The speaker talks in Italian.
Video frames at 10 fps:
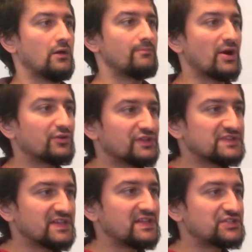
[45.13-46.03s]
ma cosa
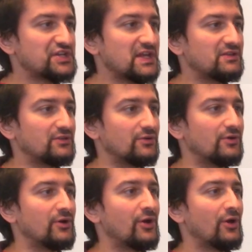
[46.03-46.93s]
stai
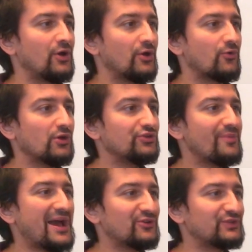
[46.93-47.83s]
dicendo? Quando
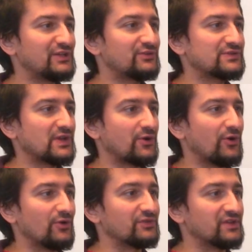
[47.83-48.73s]
mai ho detto queste
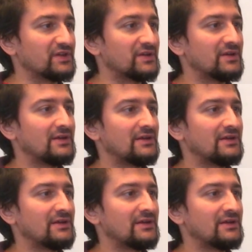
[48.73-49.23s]
cose?